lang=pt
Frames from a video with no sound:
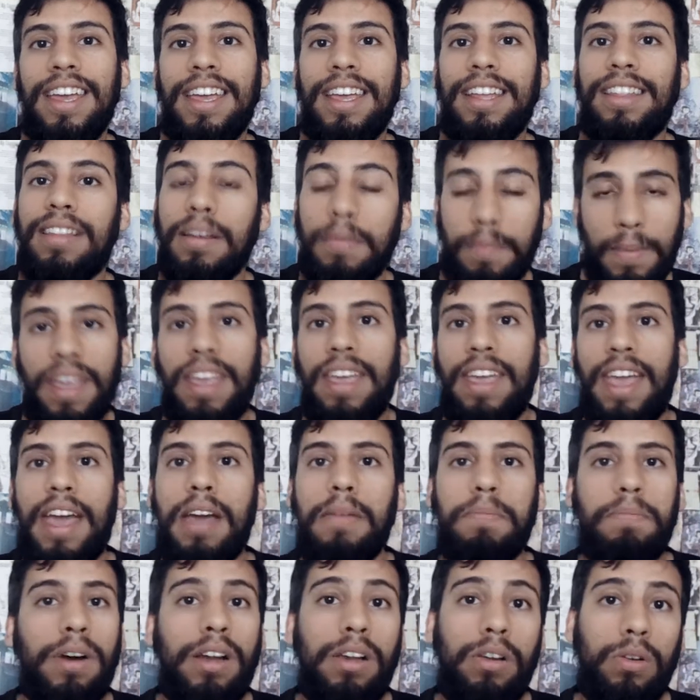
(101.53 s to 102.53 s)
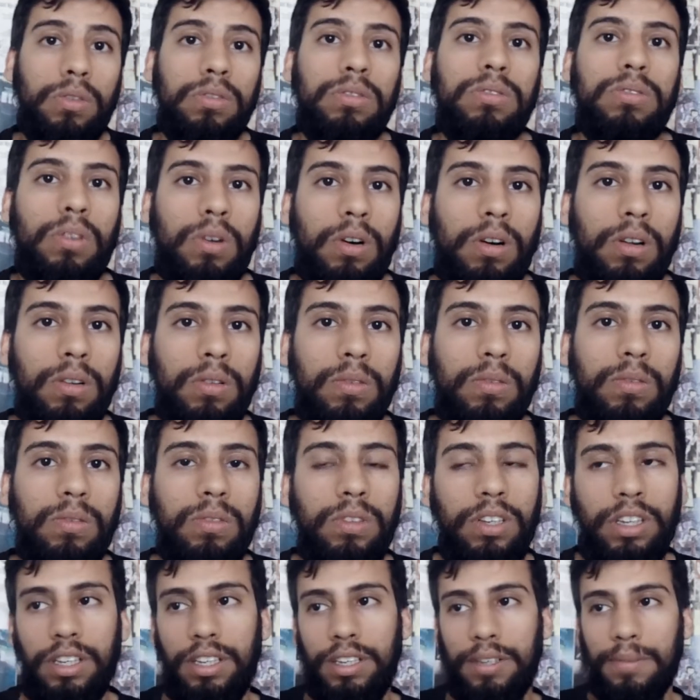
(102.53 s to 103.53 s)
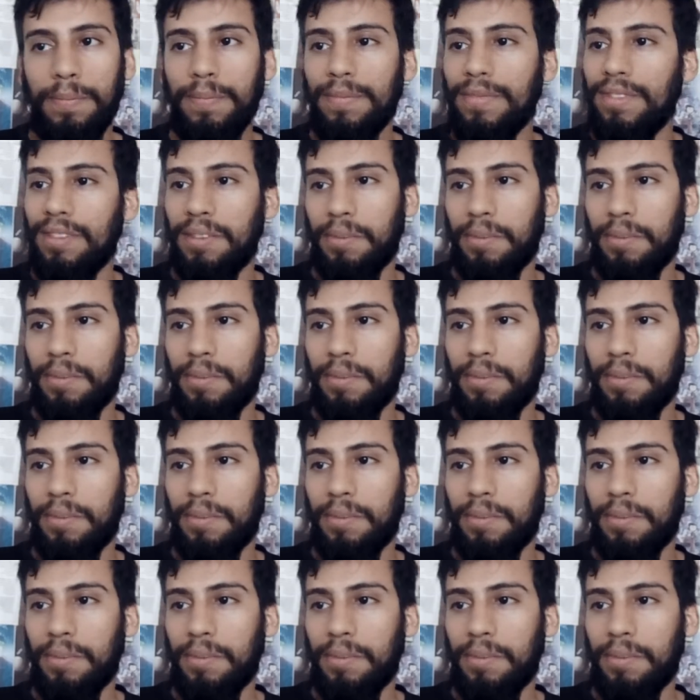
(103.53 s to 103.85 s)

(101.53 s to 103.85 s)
e também é paleontólogo e